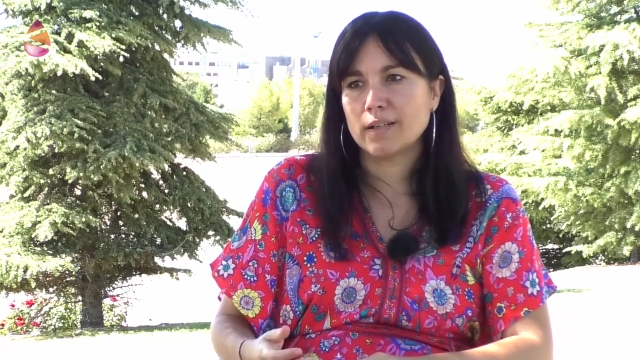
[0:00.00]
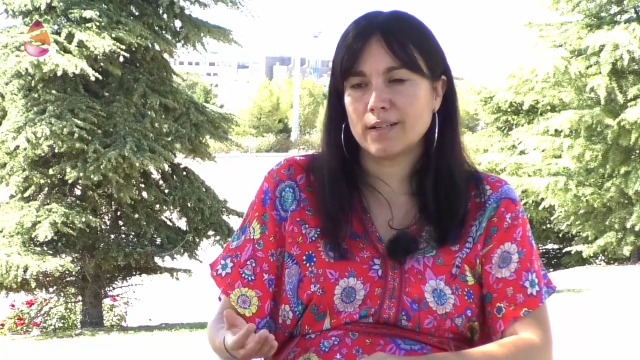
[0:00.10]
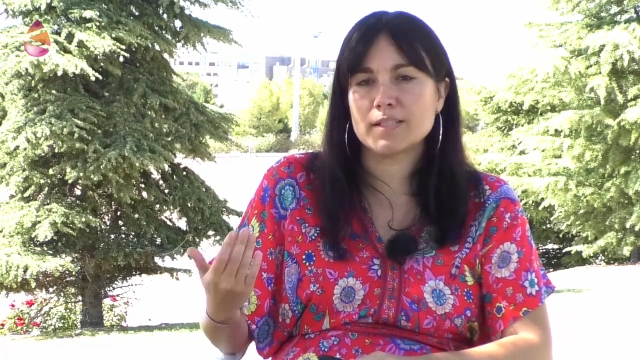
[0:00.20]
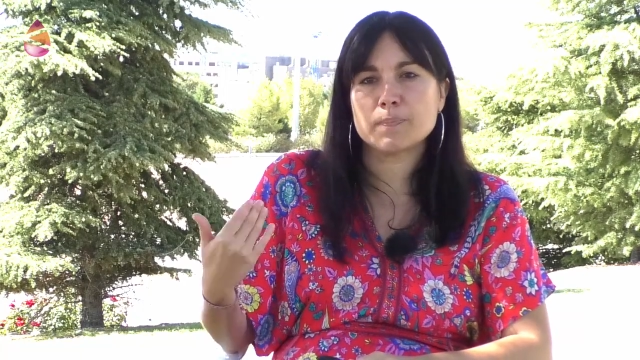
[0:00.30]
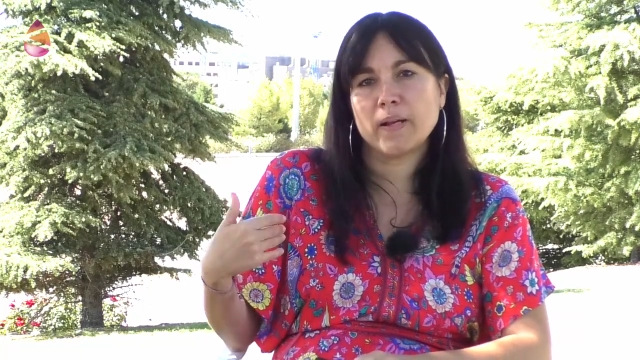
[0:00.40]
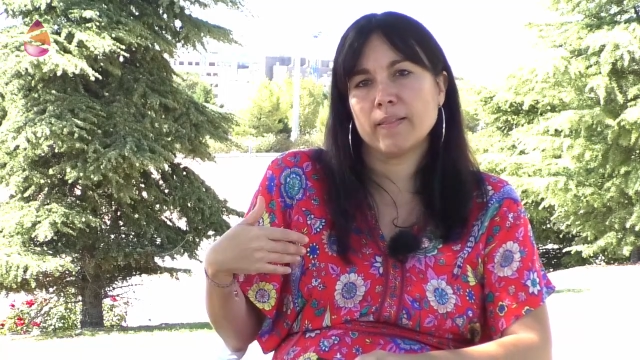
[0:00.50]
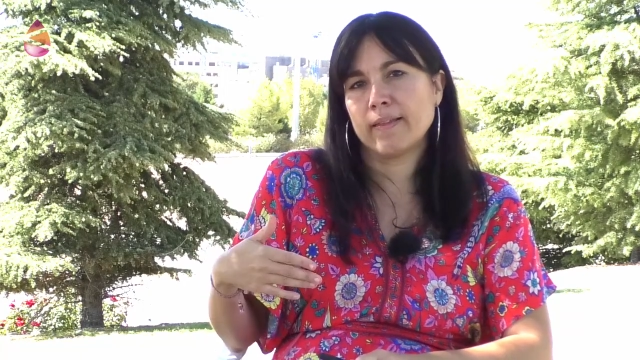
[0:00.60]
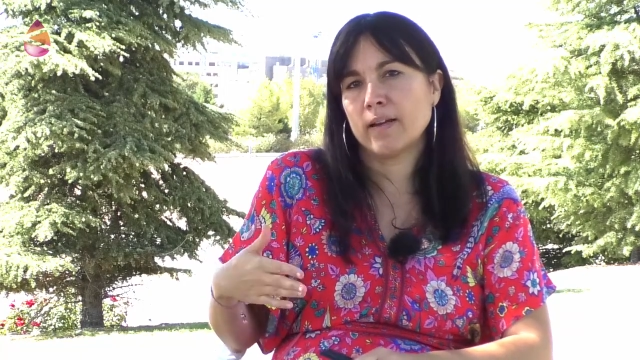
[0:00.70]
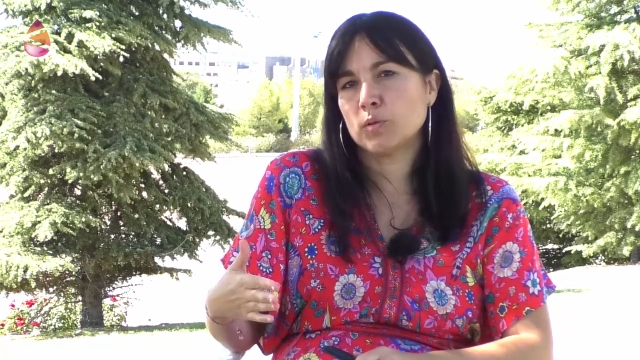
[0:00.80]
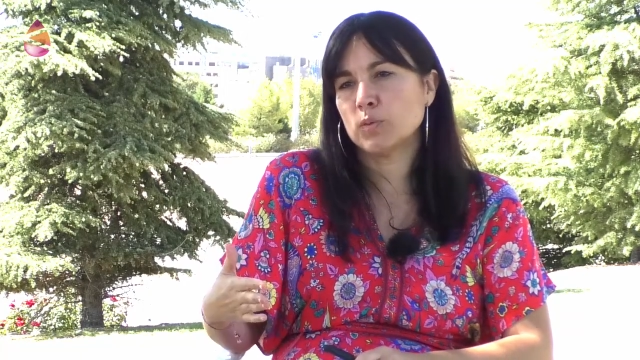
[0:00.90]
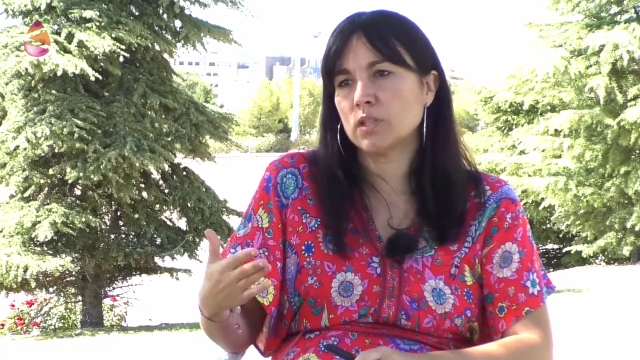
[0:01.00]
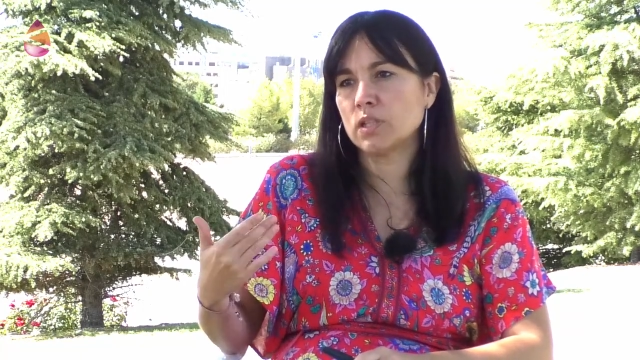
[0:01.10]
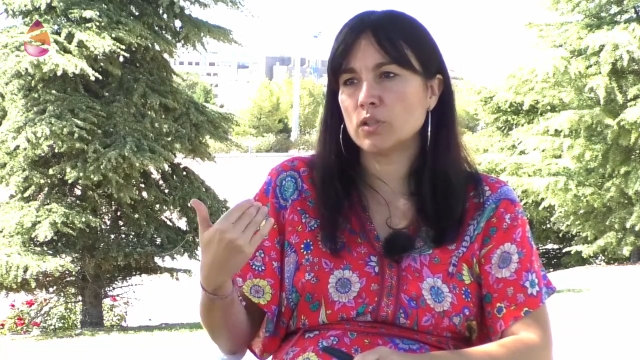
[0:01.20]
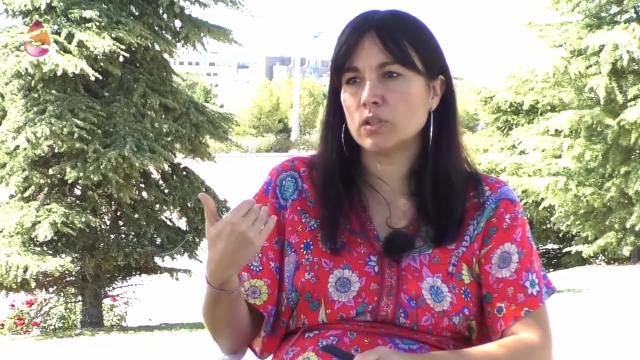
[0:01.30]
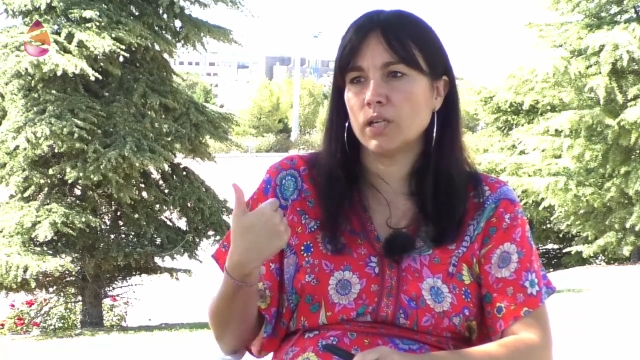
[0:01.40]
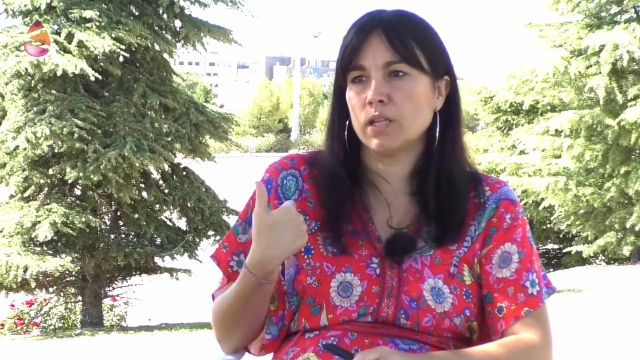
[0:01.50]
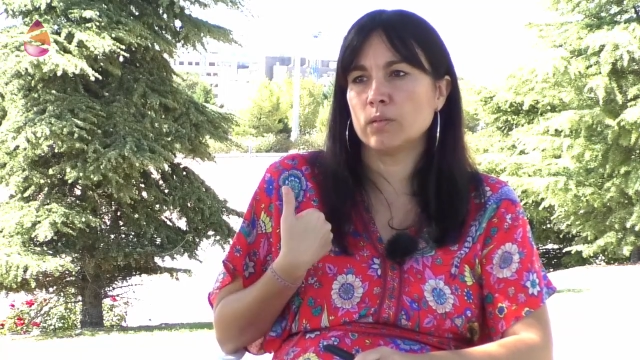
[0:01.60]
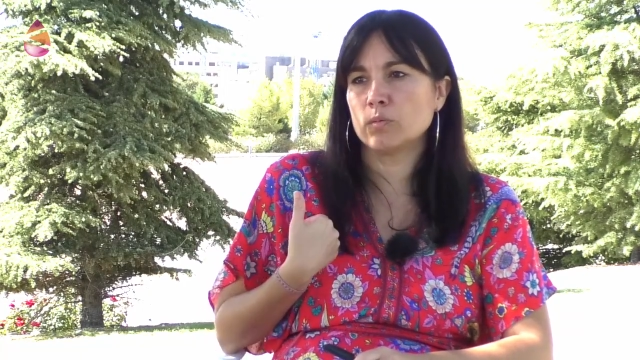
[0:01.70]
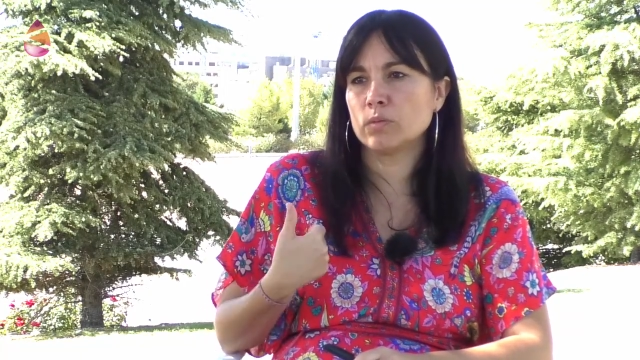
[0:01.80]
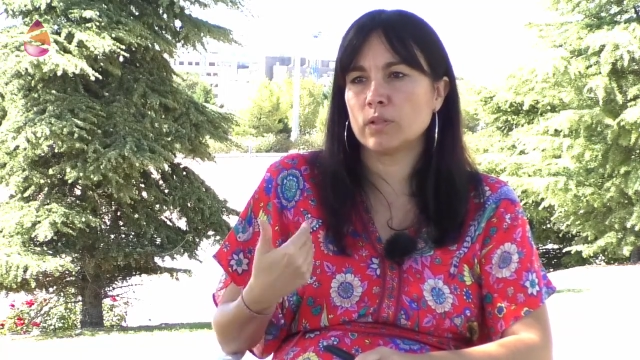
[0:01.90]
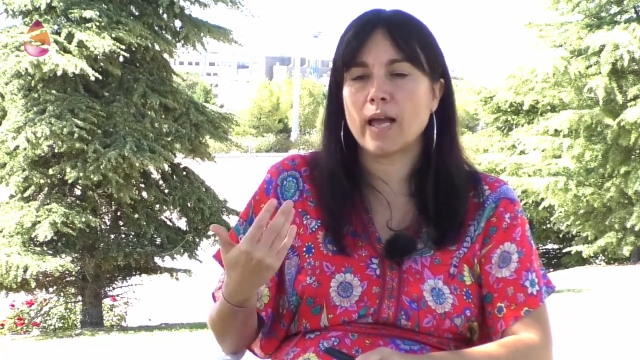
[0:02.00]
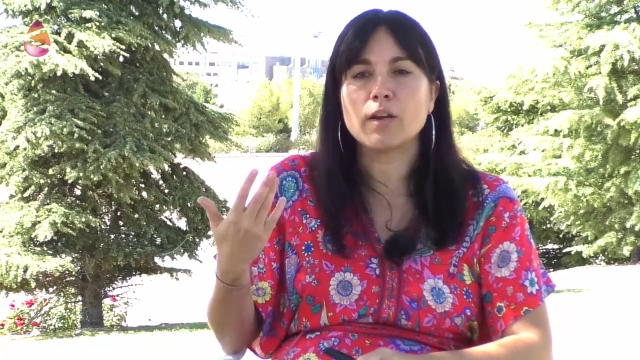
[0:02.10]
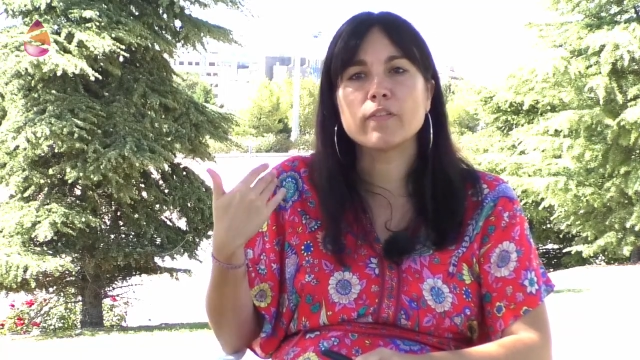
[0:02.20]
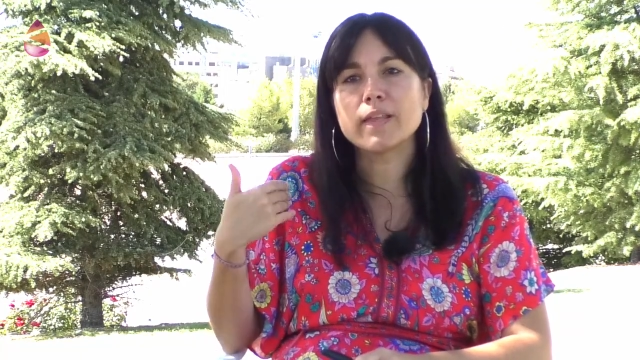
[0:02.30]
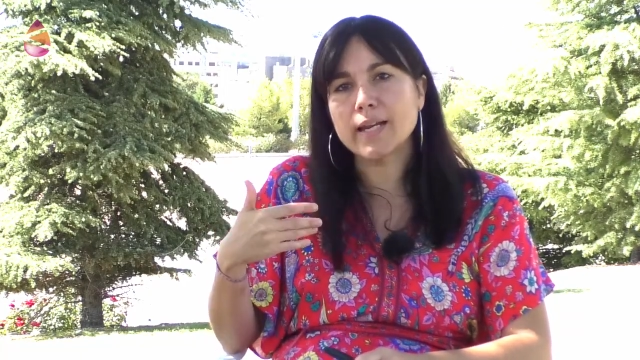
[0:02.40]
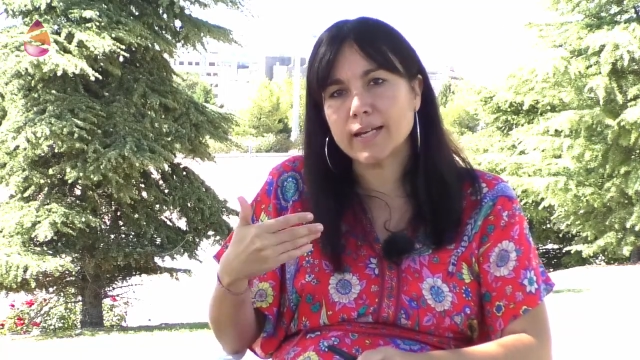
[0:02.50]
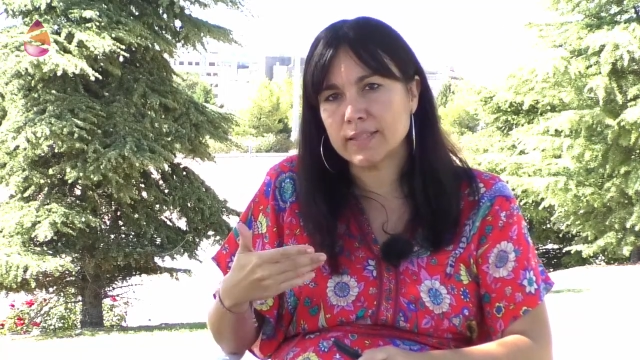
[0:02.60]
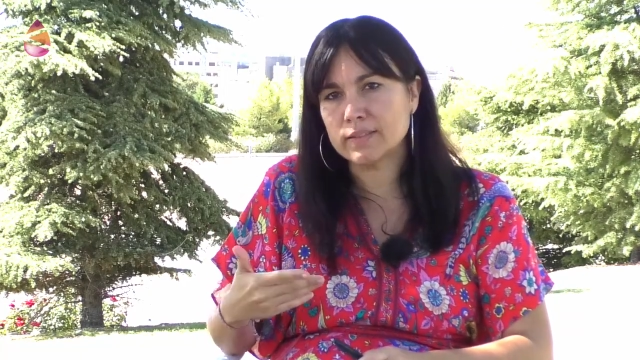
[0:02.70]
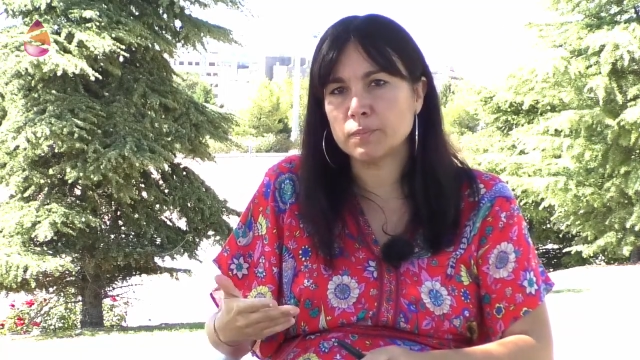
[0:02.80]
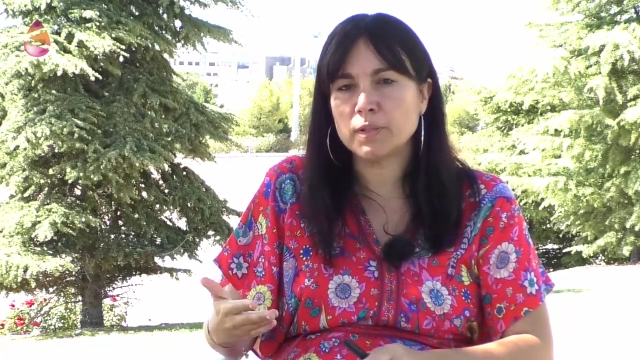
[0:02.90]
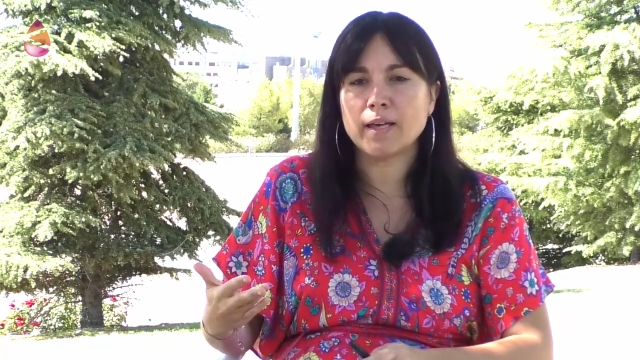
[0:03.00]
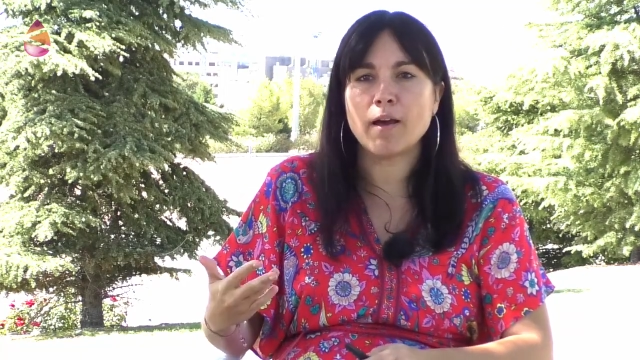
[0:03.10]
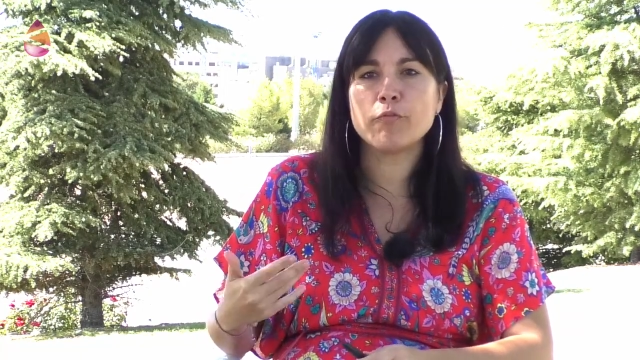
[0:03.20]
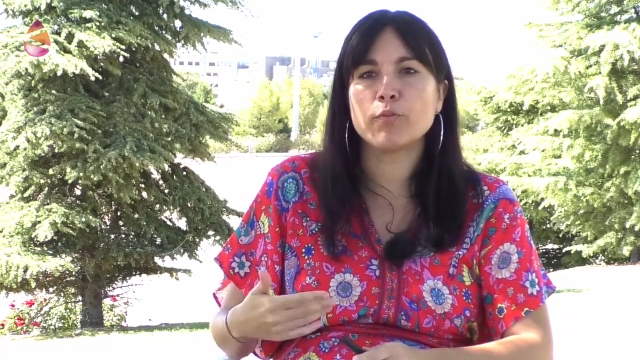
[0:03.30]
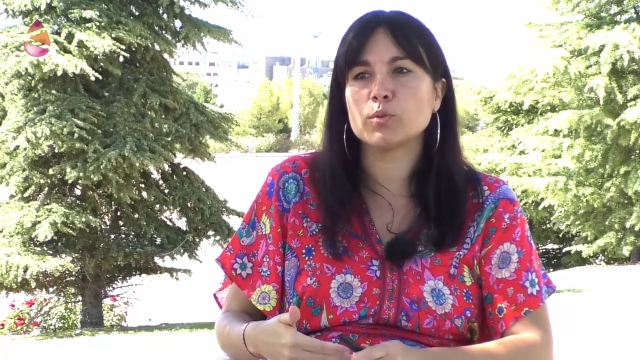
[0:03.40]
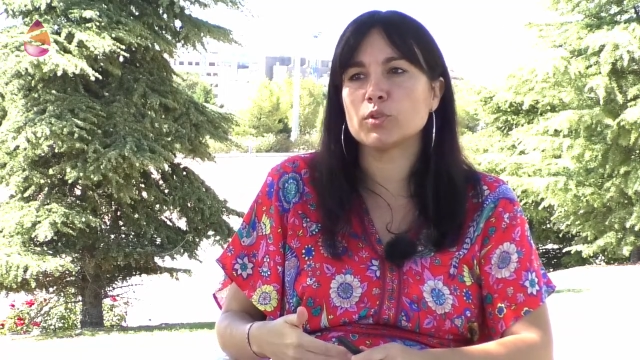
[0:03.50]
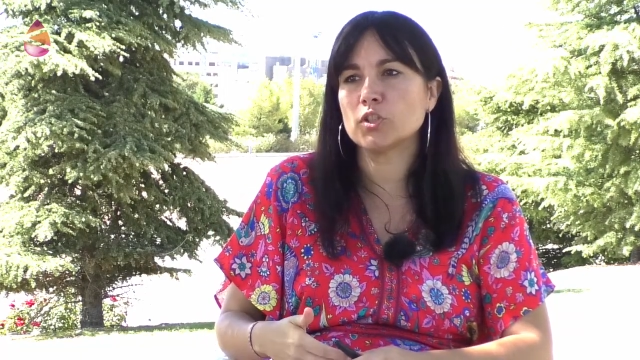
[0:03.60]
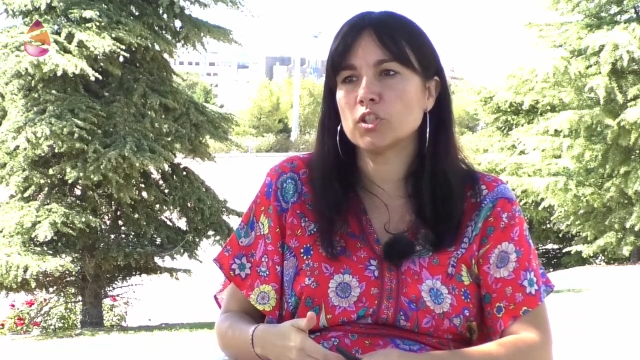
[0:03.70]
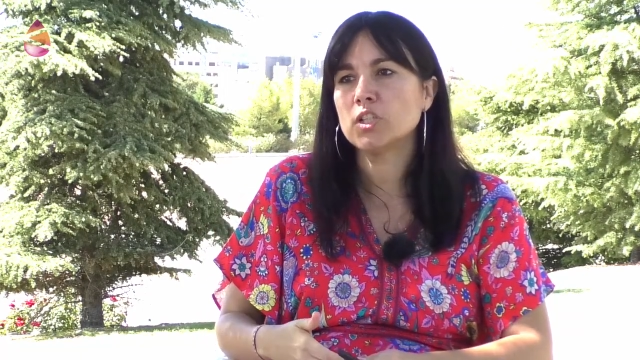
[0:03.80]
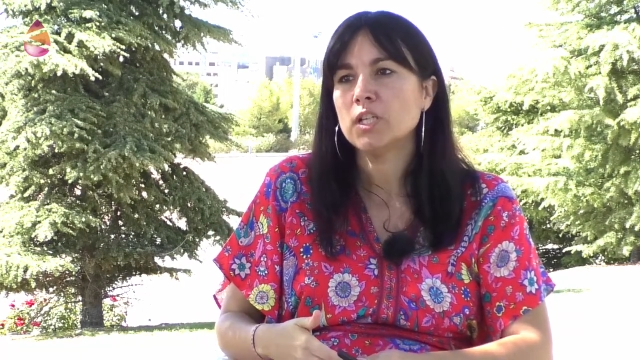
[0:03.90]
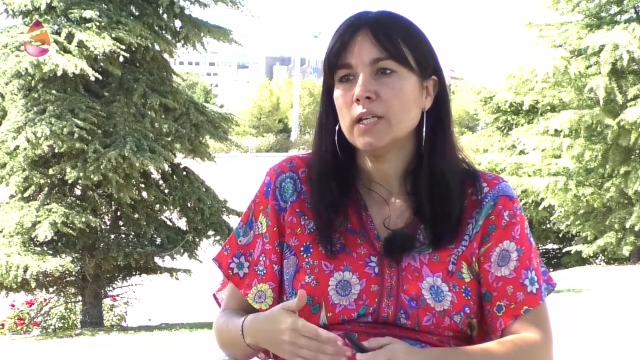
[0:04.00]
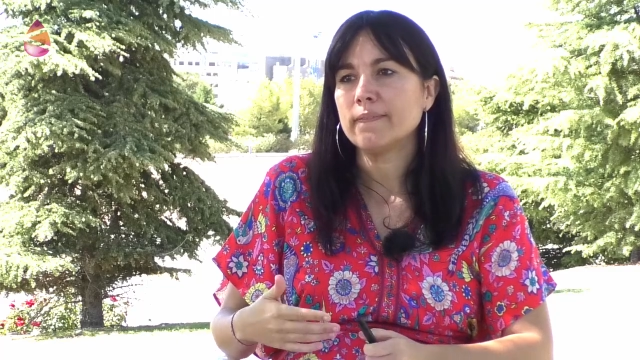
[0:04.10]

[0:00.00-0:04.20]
respaldada, como digo, en un halo de legitimidad fruto